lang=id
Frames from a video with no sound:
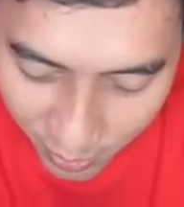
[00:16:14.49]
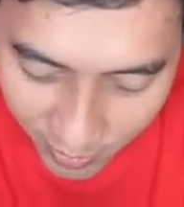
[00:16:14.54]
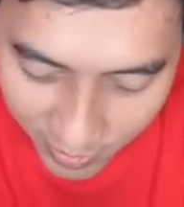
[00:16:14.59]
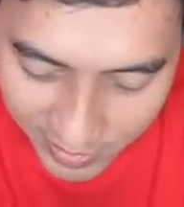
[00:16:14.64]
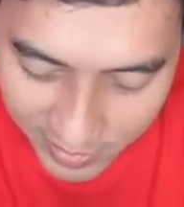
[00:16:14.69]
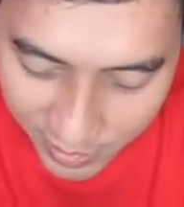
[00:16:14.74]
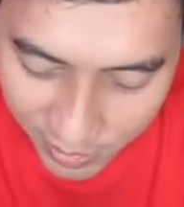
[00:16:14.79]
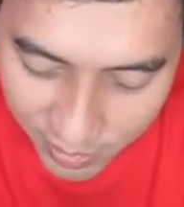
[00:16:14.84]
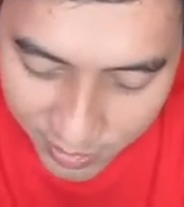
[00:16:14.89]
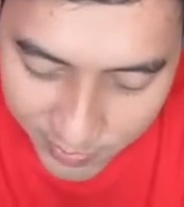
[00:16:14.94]
gua
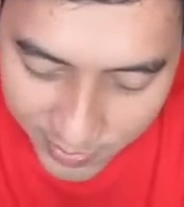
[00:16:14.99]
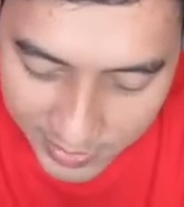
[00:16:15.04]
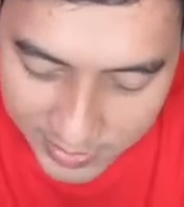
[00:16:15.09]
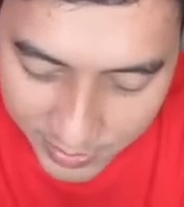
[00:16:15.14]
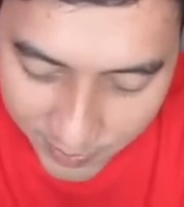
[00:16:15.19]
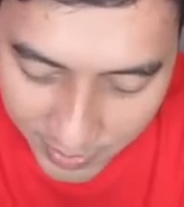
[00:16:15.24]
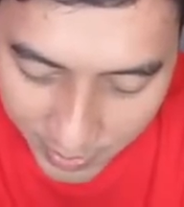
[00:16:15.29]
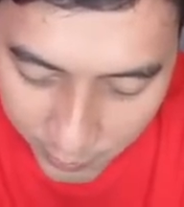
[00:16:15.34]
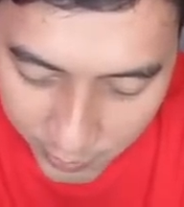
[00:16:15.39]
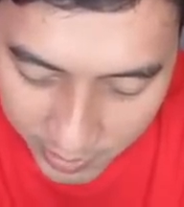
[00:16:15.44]
yang udah
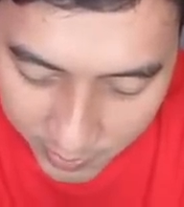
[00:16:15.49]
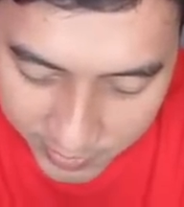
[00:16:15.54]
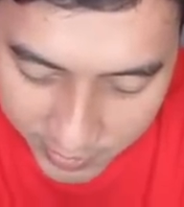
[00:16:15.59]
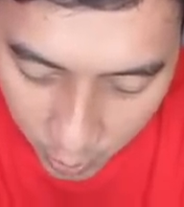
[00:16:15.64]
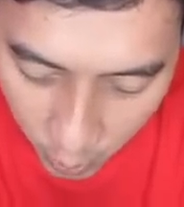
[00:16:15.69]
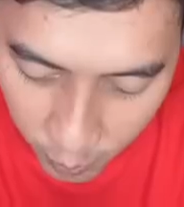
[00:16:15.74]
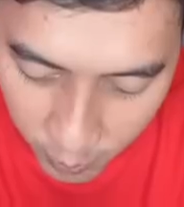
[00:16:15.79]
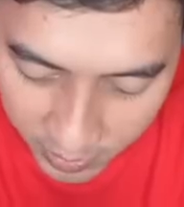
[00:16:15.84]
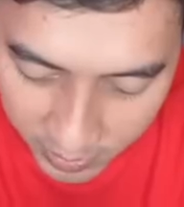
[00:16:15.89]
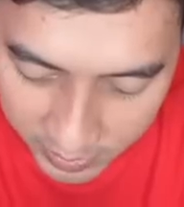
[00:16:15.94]
biasa bewa nama
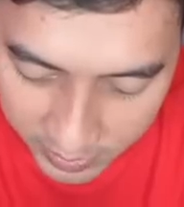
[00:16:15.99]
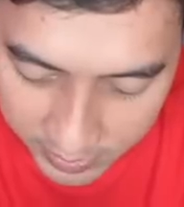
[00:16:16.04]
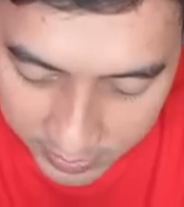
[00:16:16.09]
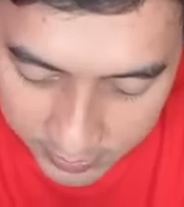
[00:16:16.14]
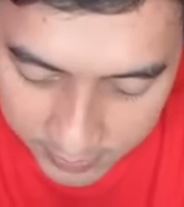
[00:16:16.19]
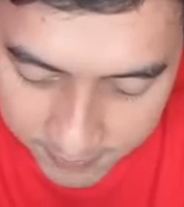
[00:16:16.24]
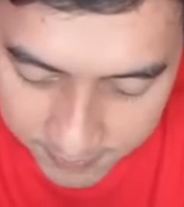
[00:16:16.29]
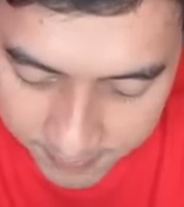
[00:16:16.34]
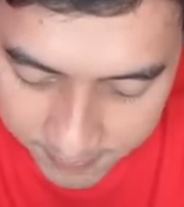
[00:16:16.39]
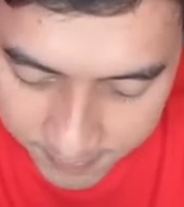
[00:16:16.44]
tower.
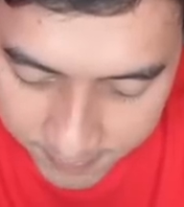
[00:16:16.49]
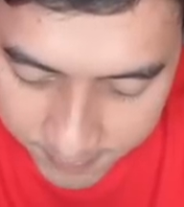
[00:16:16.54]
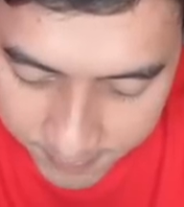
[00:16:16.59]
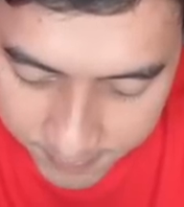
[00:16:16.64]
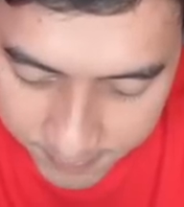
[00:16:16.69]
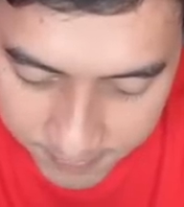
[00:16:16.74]
Hmm.